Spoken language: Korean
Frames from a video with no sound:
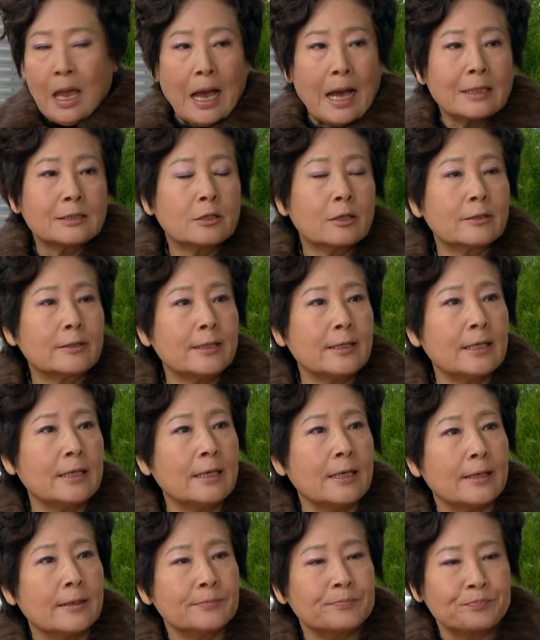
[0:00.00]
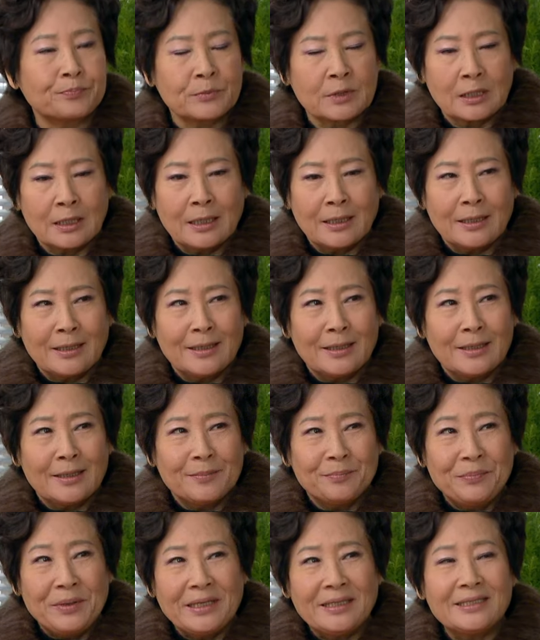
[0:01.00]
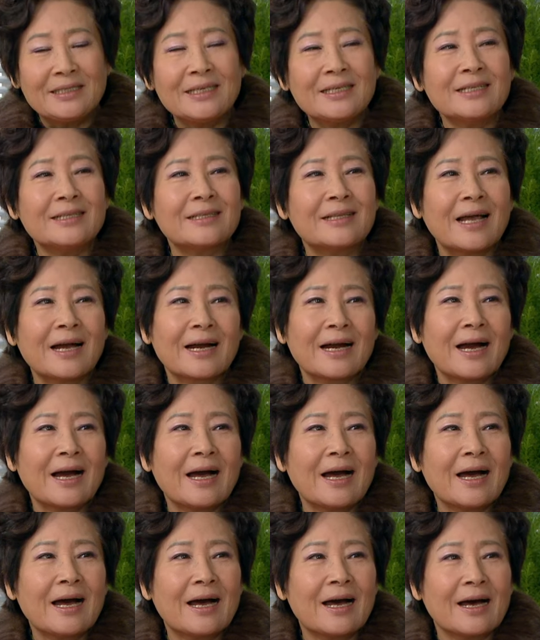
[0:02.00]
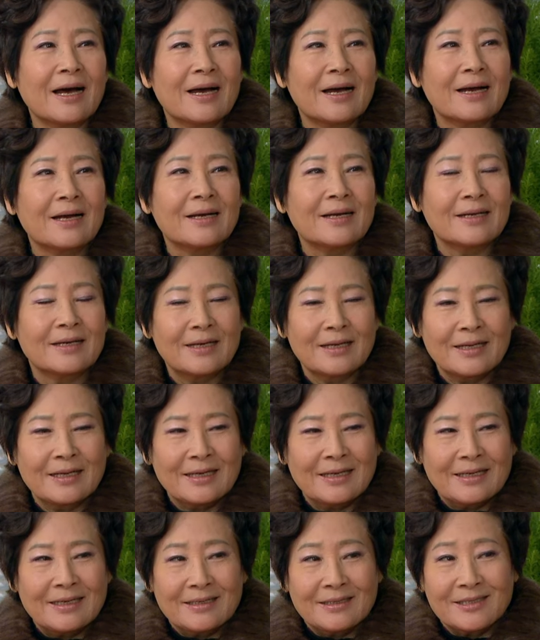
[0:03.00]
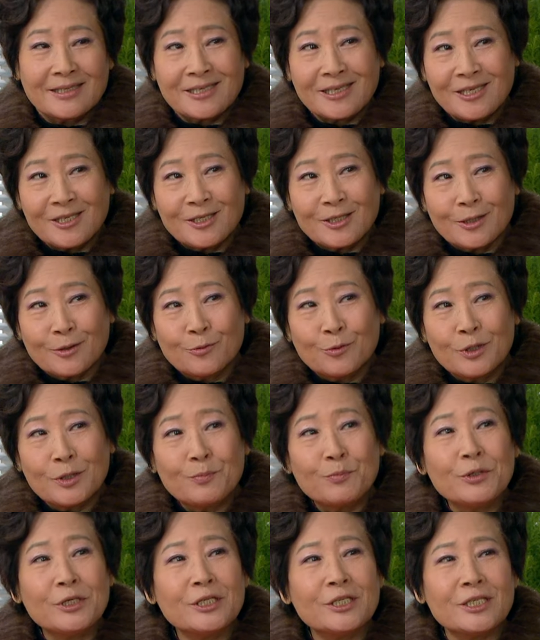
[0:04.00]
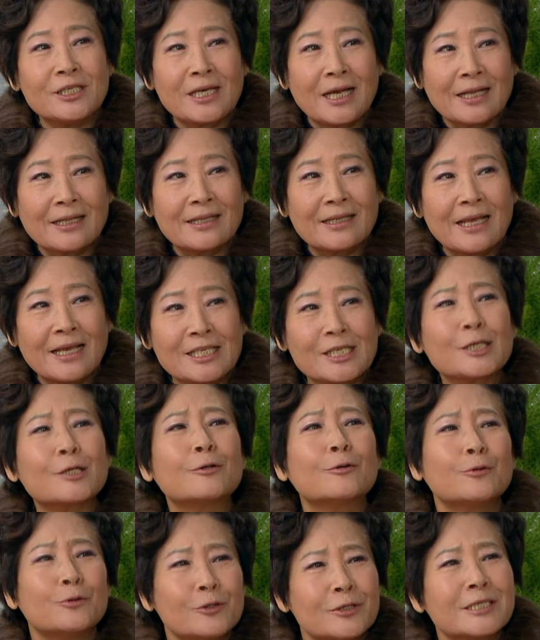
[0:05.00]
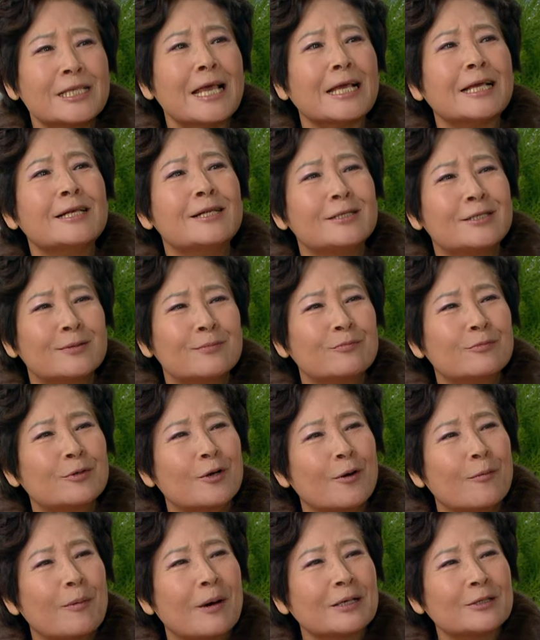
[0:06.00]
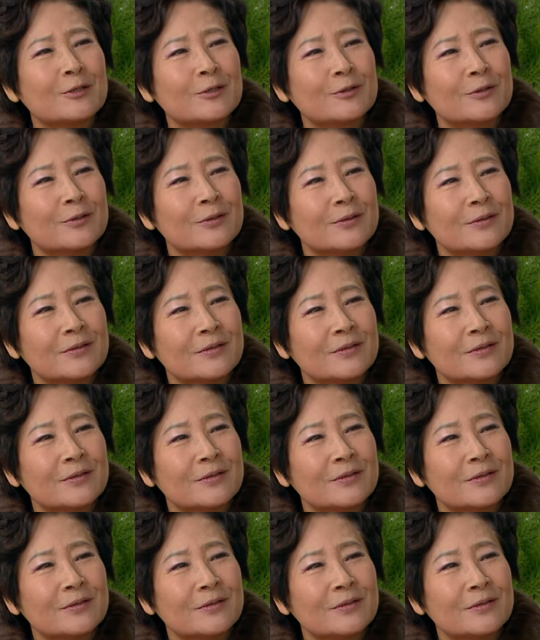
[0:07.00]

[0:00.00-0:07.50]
아, 저기 며칠 있다가 슬쩍 우리 비치한테 식구들 생일 좀 물어봐줘.